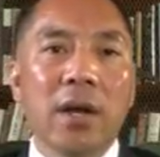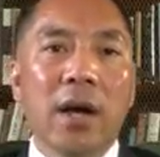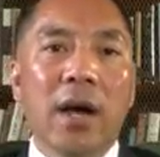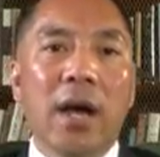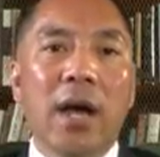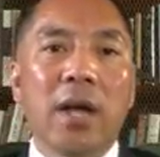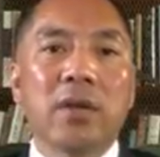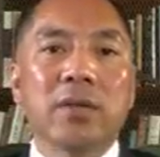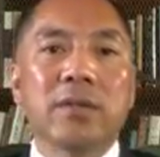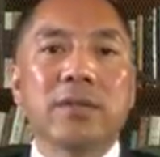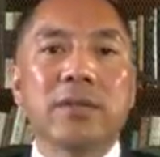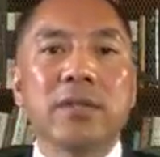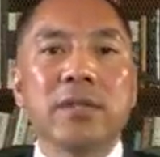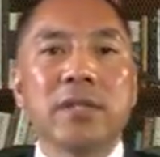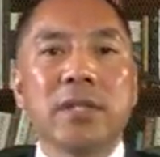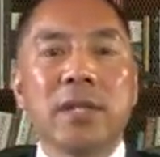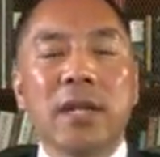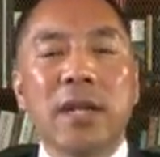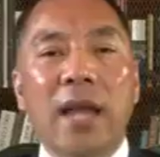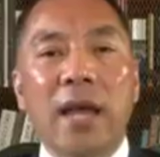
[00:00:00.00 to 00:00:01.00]
还有资
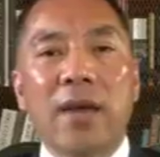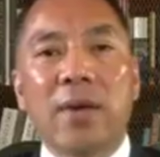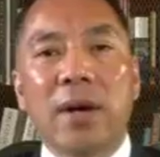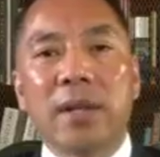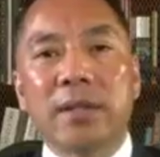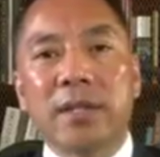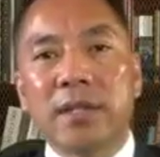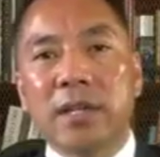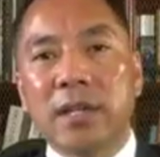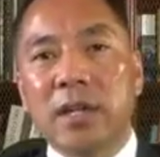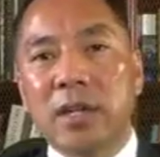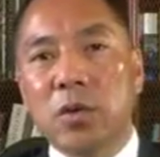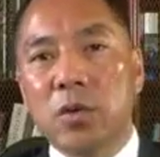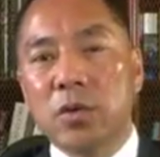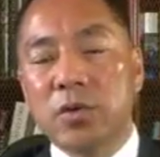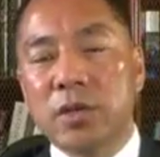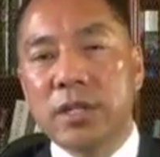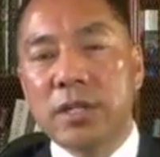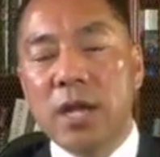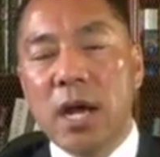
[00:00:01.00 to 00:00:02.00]
金来往的这个
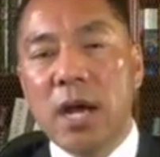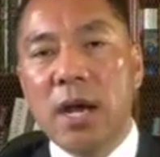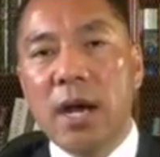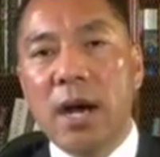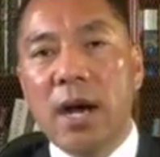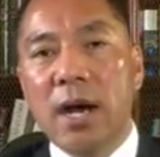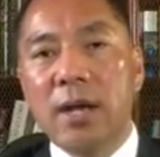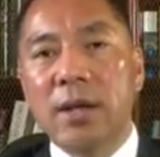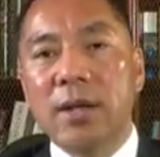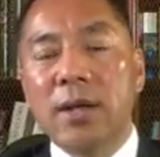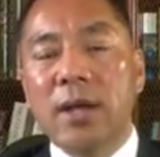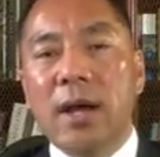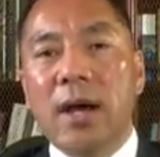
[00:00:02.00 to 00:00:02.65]
流水账啊。